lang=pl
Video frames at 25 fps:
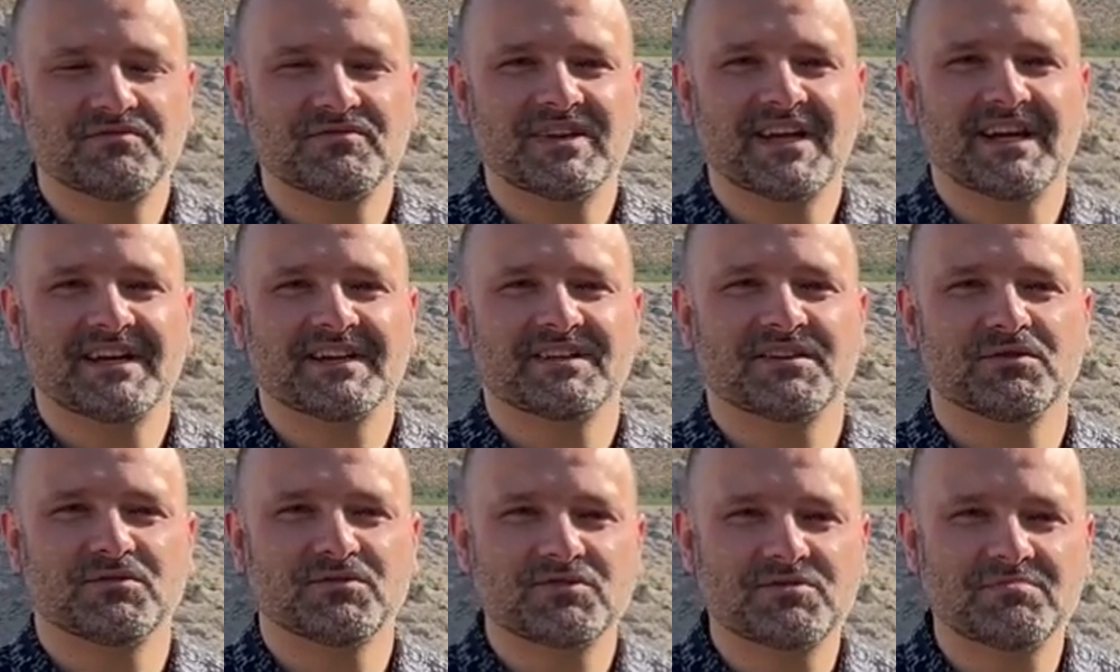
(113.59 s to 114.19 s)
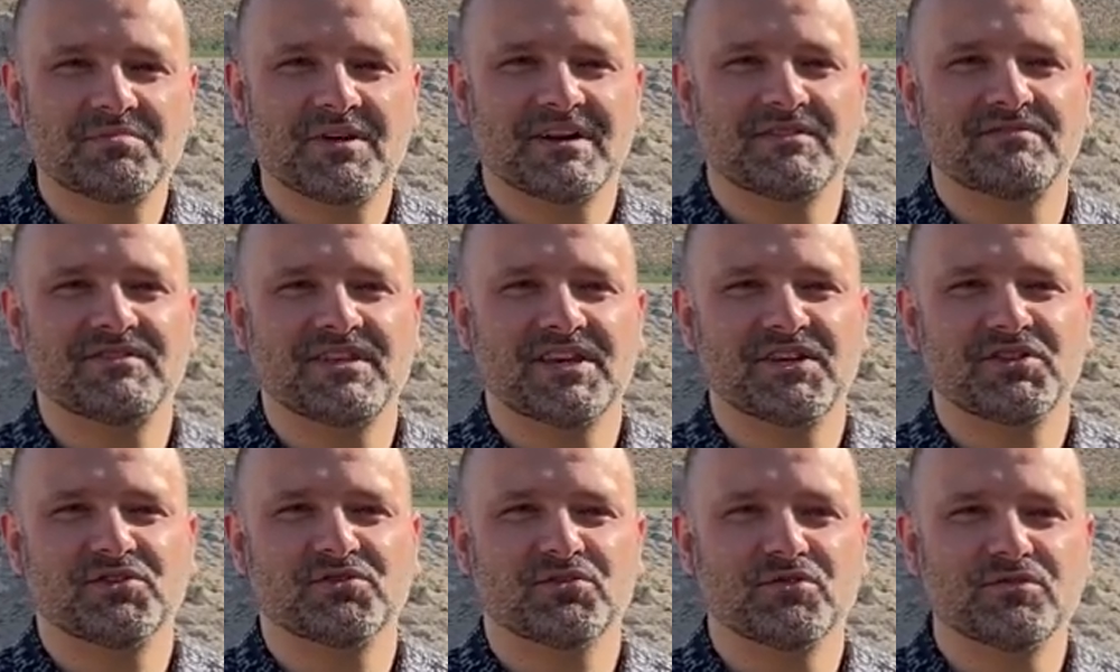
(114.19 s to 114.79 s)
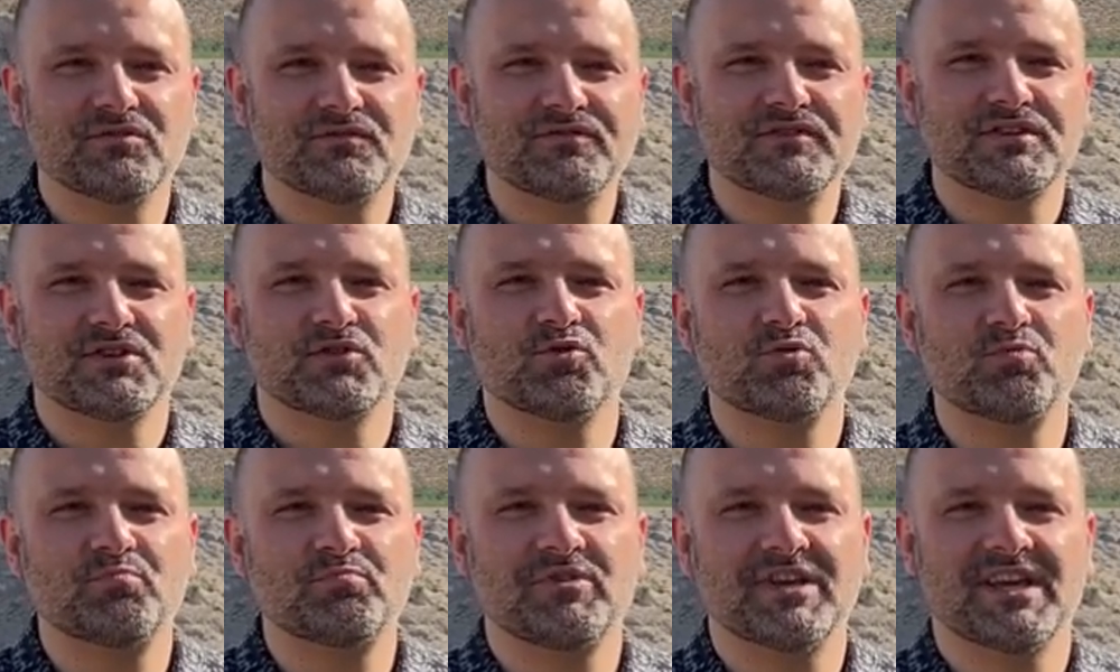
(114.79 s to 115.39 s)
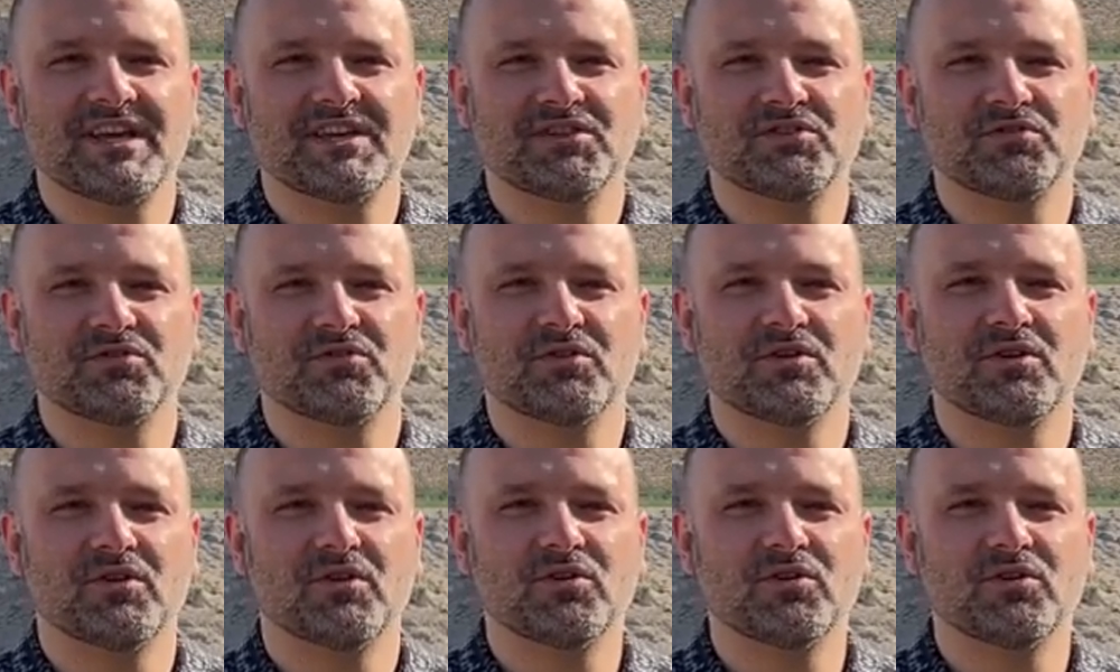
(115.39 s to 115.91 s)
wiary o zbawieniu, o wykupieniu,